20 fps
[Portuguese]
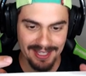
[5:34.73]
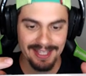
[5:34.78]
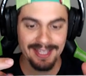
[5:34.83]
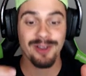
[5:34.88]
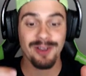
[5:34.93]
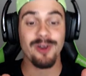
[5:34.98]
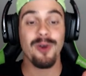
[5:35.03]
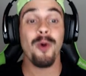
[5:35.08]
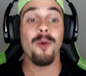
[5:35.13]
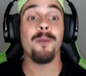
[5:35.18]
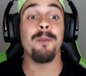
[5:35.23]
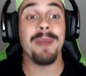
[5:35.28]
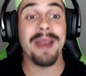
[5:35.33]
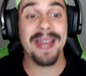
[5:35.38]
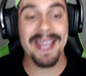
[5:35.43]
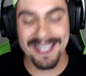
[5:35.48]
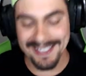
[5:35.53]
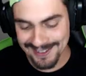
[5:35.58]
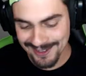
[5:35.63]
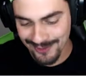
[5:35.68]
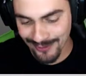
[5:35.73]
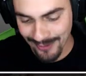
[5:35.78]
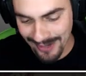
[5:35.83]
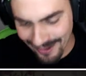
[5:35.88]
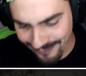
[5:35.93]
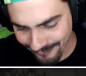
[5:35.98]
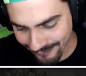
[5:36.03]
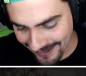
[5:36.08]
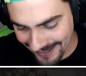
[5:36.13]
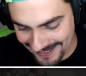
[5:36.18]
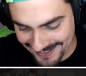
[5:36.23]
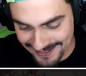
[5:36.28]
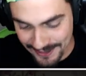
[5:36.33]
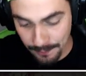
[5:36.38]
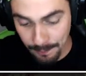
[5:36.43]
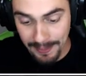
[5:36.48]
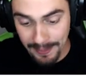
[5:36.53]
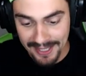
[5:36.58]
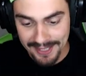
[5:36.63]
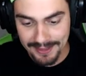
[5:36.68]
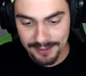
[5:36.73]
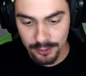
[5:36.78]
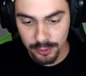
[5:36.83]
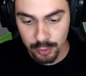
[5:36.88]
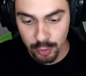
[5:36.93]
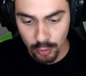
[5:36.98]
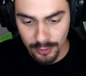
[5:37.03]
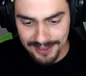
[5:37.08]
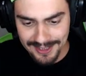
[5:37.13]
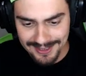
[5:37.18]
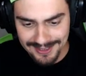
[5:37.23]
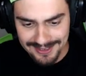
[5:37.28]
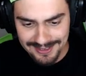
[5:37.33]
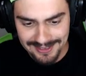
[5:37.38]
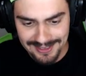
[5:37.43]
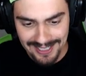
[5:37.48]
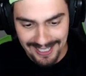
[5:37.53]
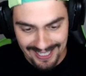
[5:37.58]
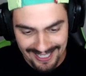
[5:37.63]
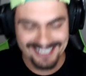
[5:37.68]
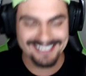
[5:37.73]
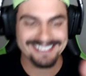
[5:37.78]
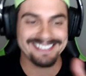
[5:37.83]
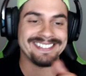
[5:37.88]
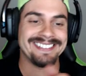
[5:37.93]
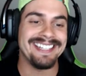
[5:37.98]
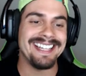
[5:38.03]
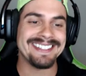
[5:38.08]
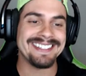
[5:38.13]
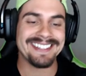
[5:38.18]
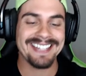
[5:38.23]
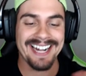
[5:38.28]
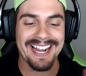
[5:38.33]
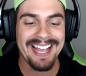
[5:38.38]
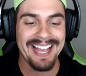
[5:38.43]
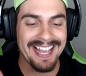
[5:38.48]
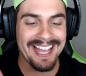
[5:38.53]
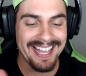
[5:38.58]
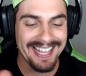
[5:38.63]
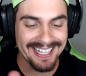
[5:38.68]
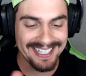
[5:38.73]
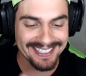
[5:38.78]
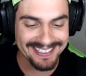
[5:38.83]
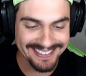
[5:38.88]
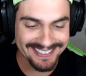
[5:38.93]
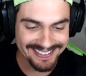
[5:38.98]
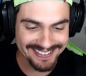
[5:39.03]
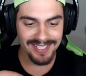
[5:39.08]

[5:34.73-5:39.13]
e completo a fase pegando todas as letras.